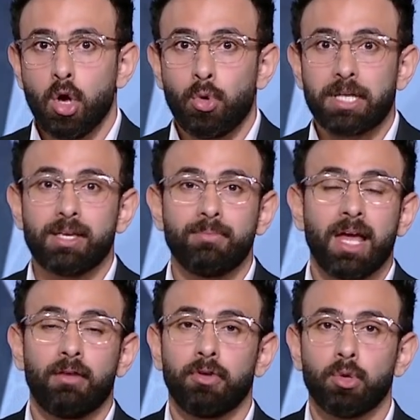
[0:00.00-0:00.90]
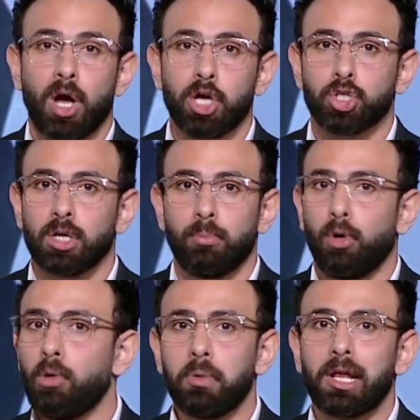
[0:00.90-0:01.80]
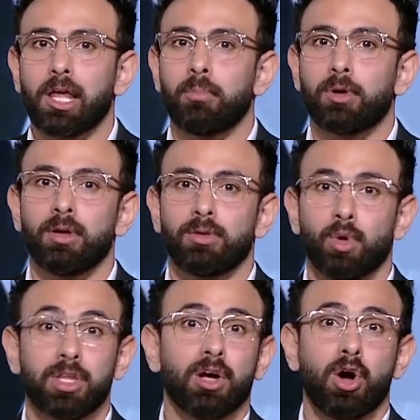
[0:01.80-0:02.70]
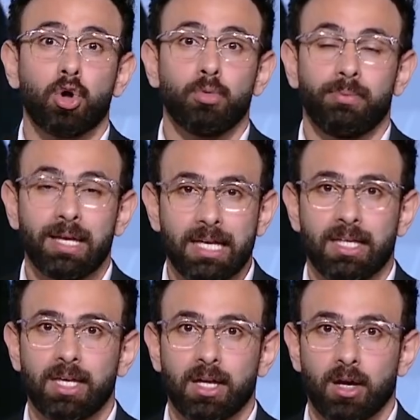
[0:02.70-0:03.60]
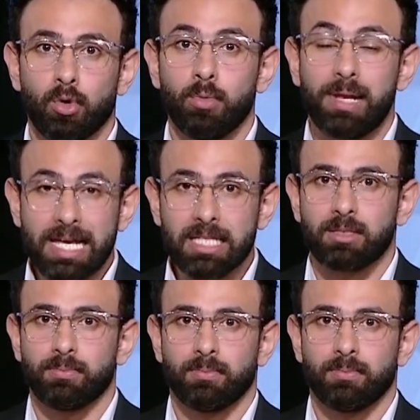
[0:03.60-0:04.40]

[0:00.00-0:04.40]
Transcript: وكسبنا 2010 بعمق الخبرات والتجارب الكتيره وبالاسم